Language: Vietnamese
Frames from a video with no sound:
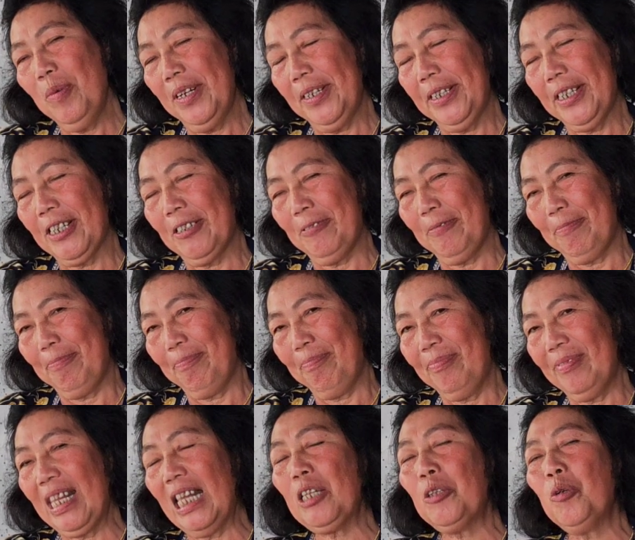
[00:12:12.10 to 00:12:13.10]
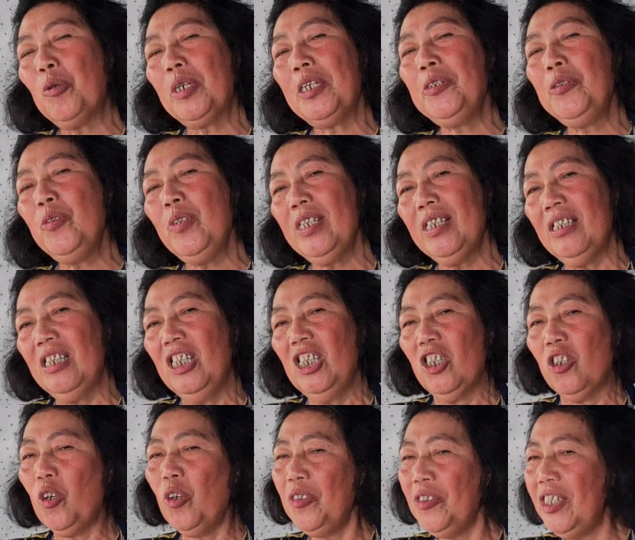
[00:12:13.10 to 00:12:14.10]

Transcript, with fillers: đúng rồi cậu à, thôi cái duyên dạ.